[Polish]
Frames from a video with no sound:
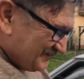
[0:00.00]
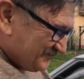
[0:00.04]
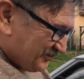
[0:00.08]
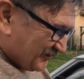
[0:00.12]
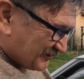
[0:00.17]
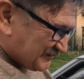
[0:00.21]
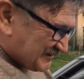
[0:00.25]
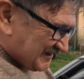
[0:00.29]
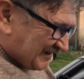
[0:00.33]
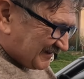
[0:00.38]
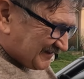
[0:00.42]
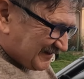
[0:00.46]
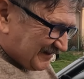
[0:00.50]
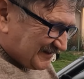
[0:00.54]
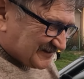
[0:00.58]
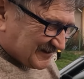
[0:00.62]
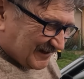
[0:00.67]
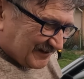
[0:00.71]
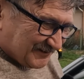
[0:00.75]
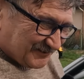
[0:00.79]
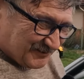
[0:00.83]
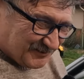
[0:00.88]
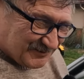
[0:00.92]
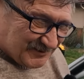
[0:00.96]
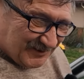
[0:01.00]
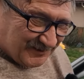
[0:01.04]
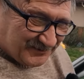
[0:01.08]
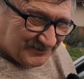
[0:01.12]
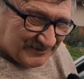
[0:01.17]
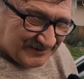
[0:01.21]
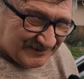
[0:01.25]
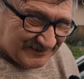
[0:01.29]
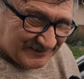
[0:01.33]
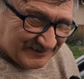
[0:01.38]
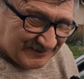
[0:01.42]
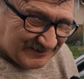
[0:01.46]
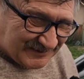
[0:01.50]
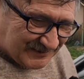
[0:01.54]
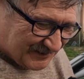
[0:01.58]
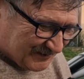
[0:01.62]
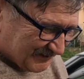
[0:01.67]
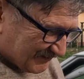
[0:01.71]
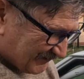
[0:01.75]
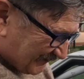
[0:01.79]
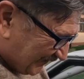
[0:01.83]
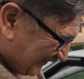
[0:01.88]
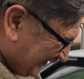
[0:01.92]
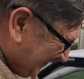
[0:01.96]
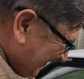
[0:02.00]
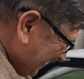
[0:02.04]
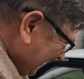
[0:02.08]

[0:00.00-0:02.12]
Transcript: posiada za dużo przycisków.